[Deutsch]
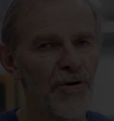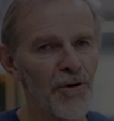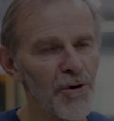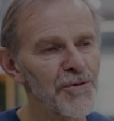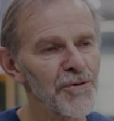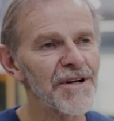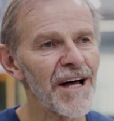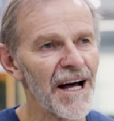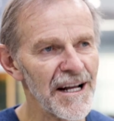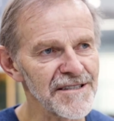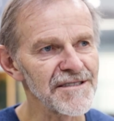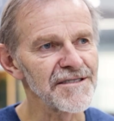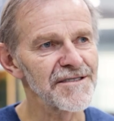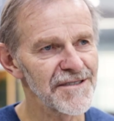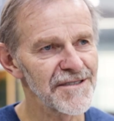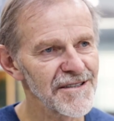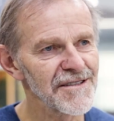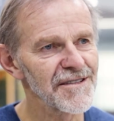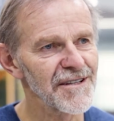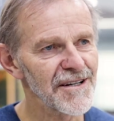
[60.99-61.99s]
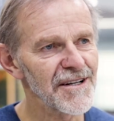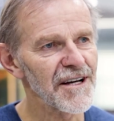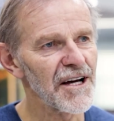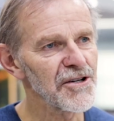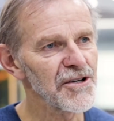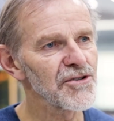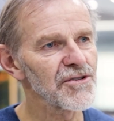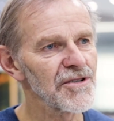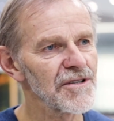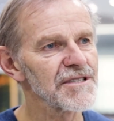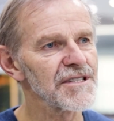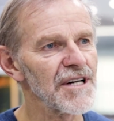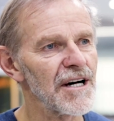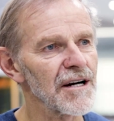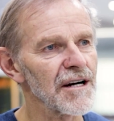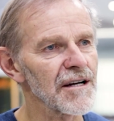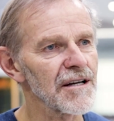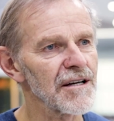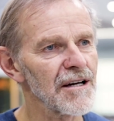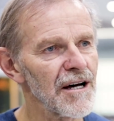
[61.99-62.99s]
Voll und ganz, kann ich schon
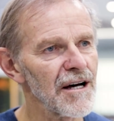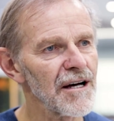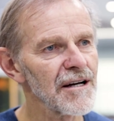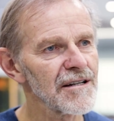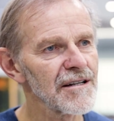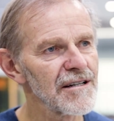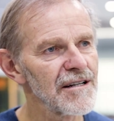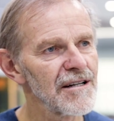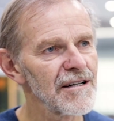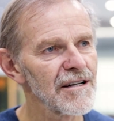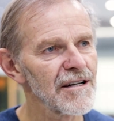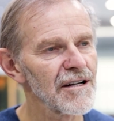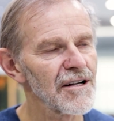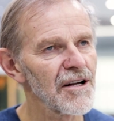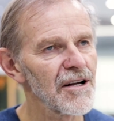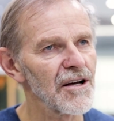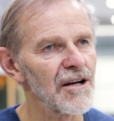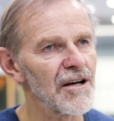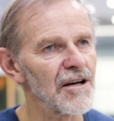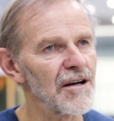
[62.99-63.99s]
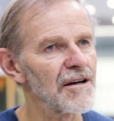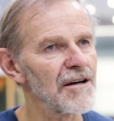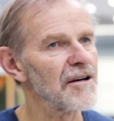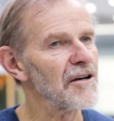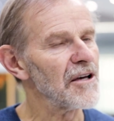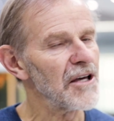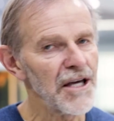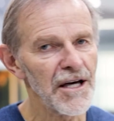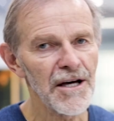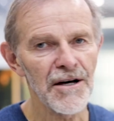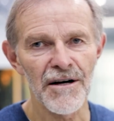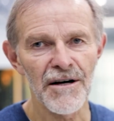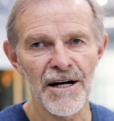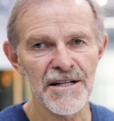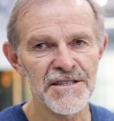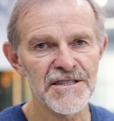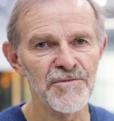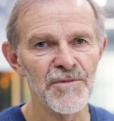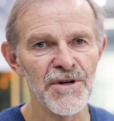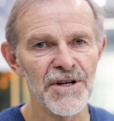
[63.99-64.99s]
sagen, ja eher
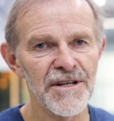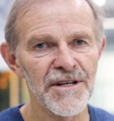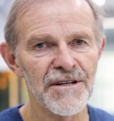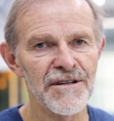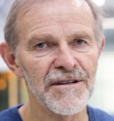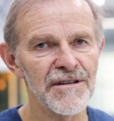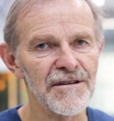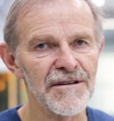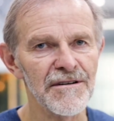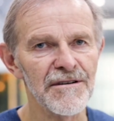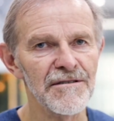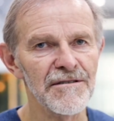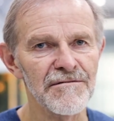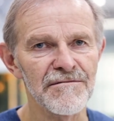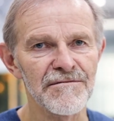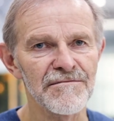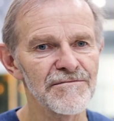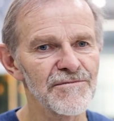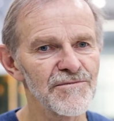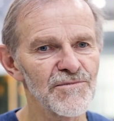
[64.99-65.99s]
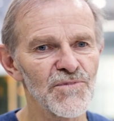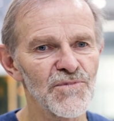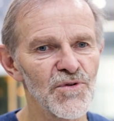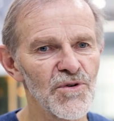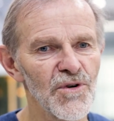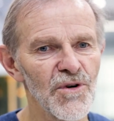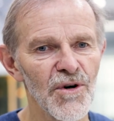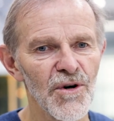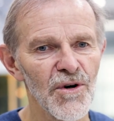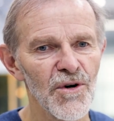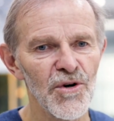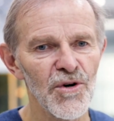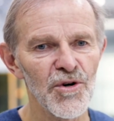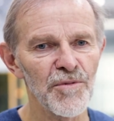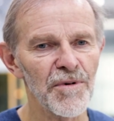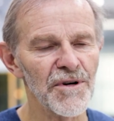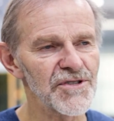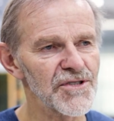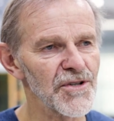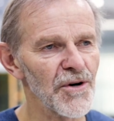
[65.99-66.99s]
hat es mich ähm,
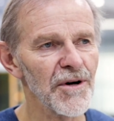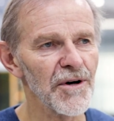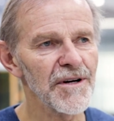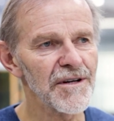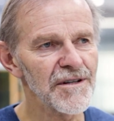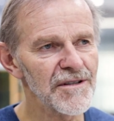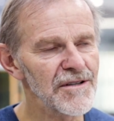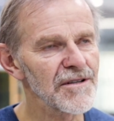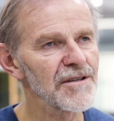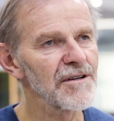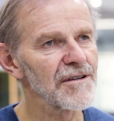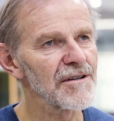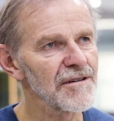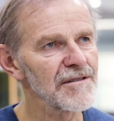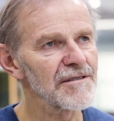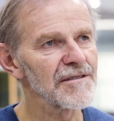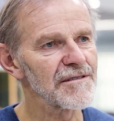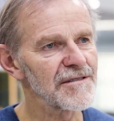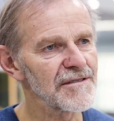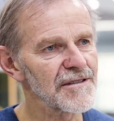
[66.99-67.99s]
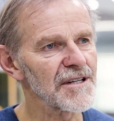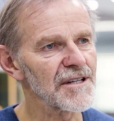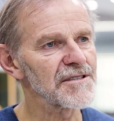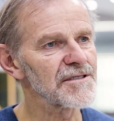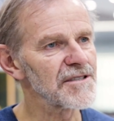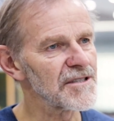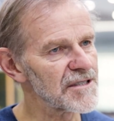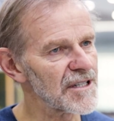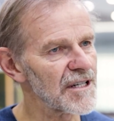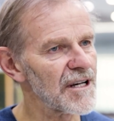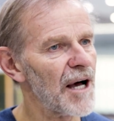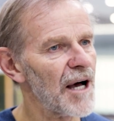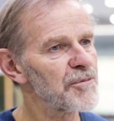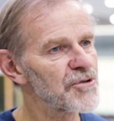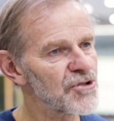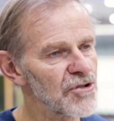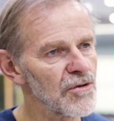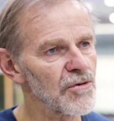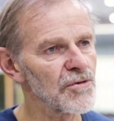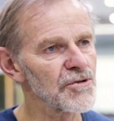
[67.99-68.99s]
überzeugt, dass das
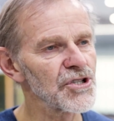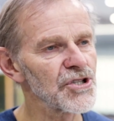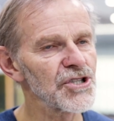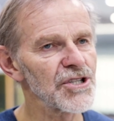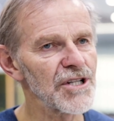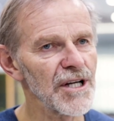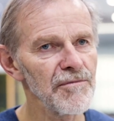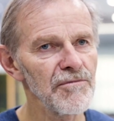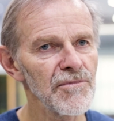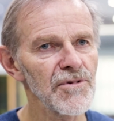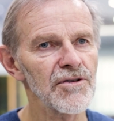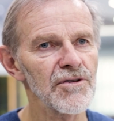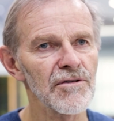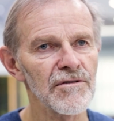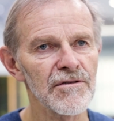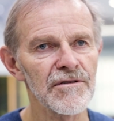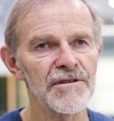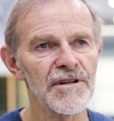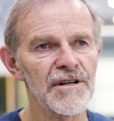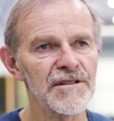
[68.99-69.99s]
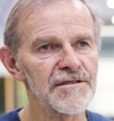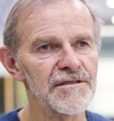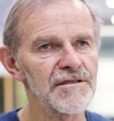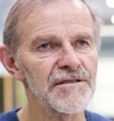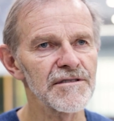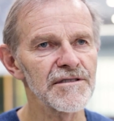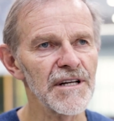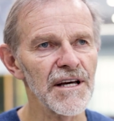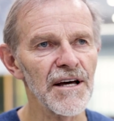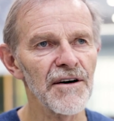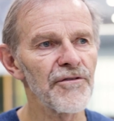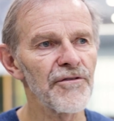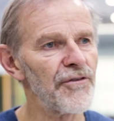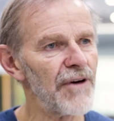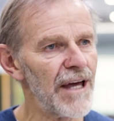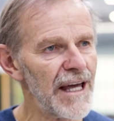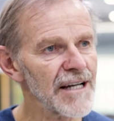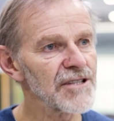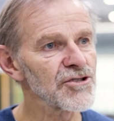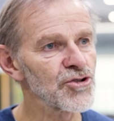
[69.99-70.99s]
absolut stimmt und dass es sehr
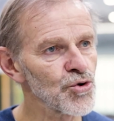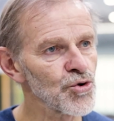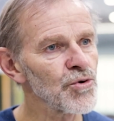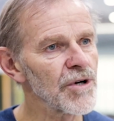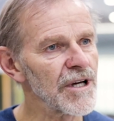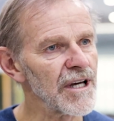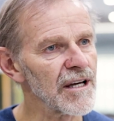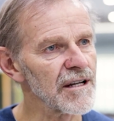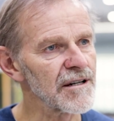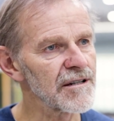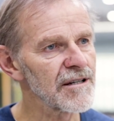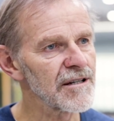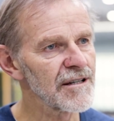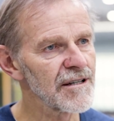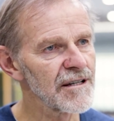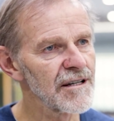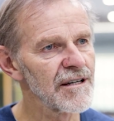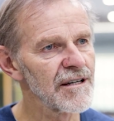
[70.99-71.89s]
fair zugeht.